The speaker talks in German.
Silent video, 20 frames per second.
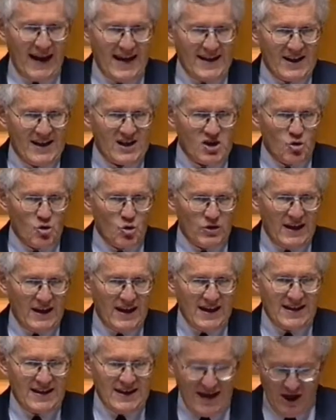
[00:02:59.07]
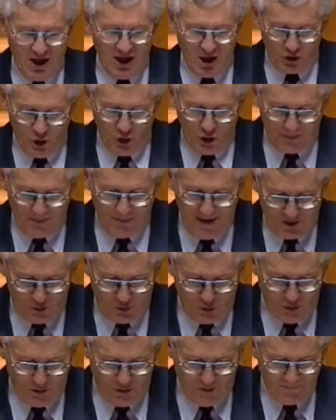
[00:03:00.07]
eine zu dichte
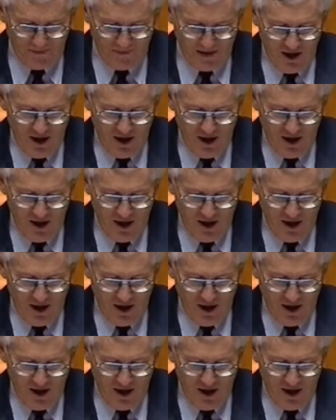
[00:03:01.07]
Normierung